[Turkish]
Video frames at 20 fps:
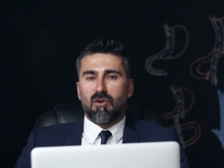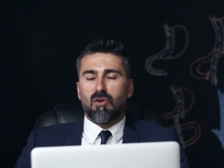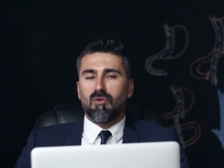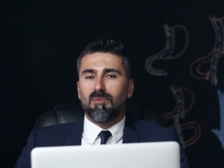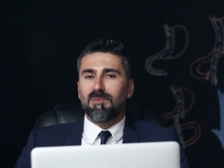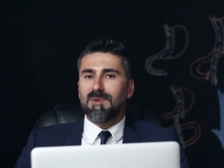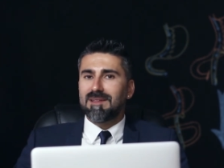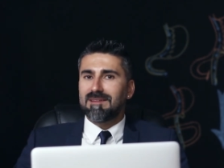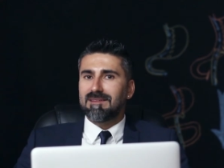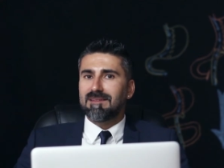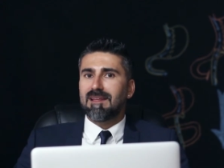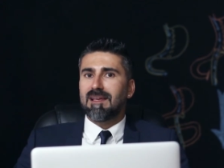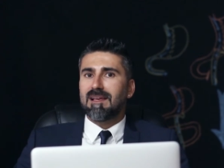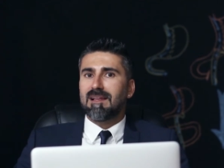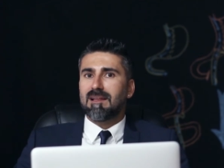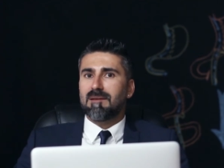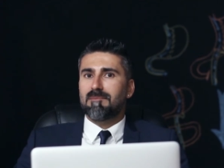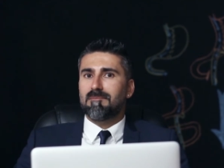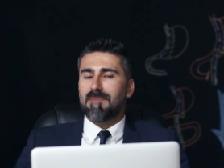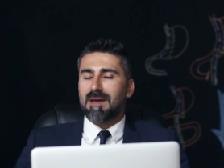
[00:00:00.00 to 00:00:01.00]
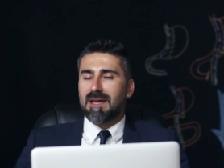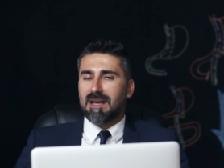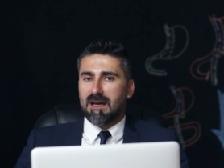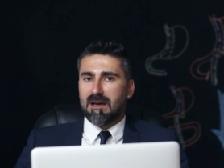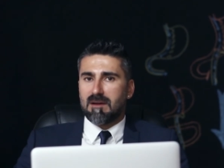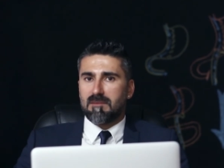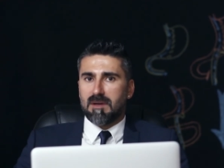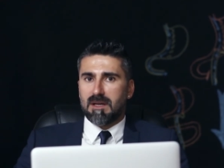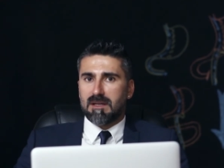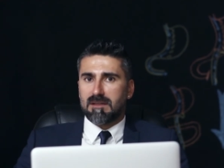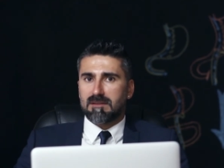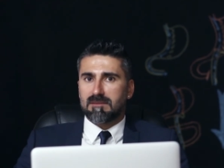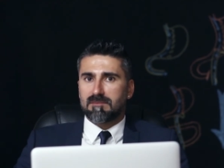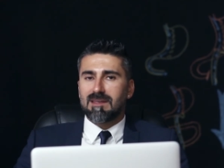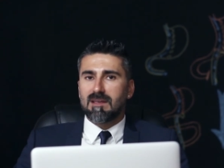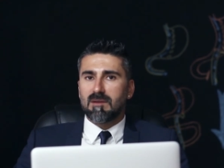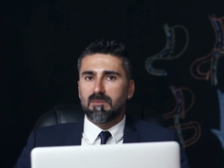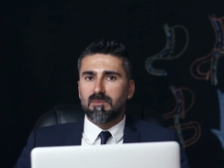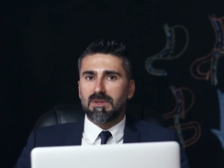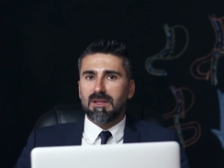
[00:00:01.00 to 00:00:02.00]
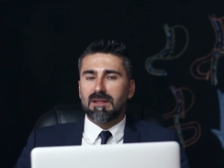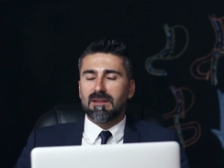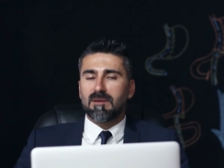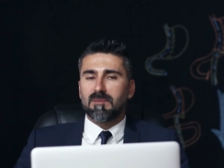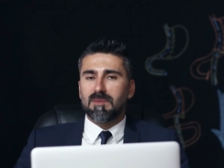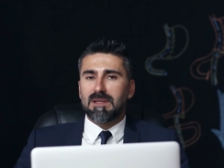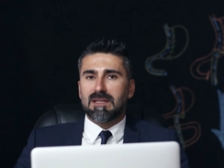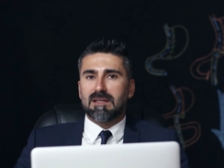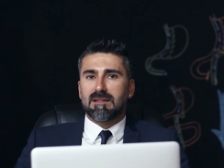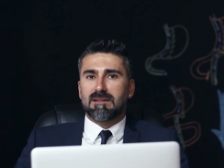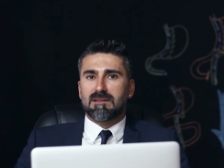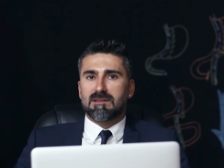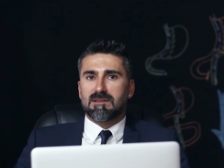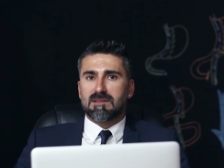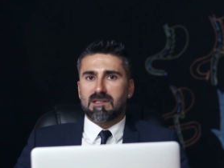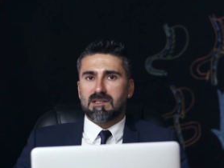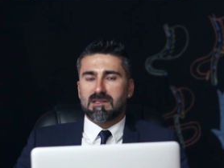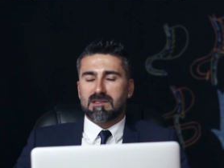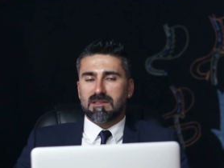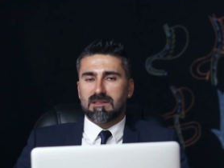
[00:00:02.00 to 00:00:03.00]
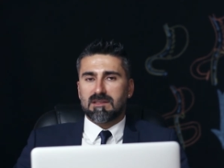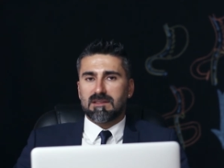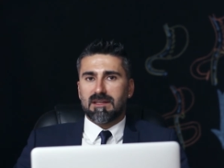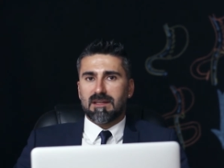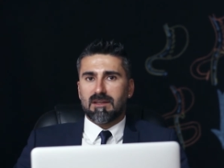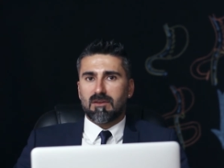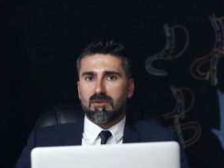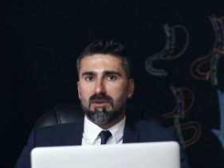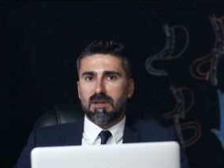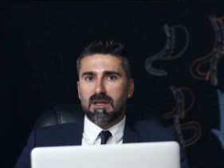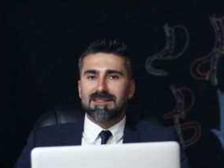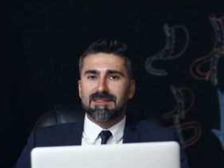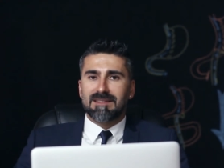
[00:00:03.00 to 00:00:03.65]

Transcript: Obezite ile beraber yapılan ameliyatın çeşidine göre